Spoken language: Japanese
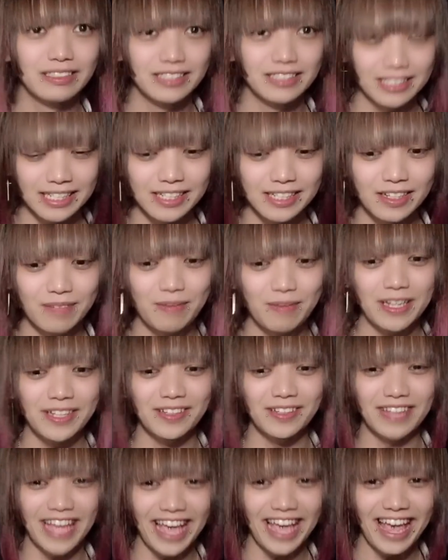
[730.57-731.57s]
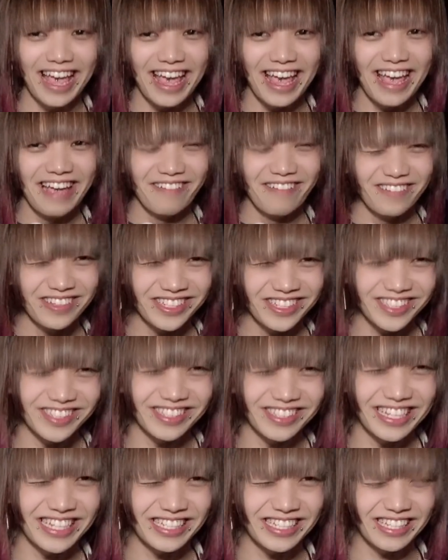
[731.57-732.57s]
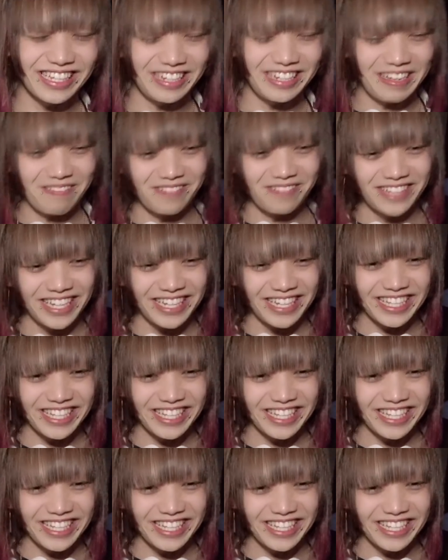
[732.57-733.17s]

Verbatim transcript: 次のイベントでもうちょっとねスキルアップで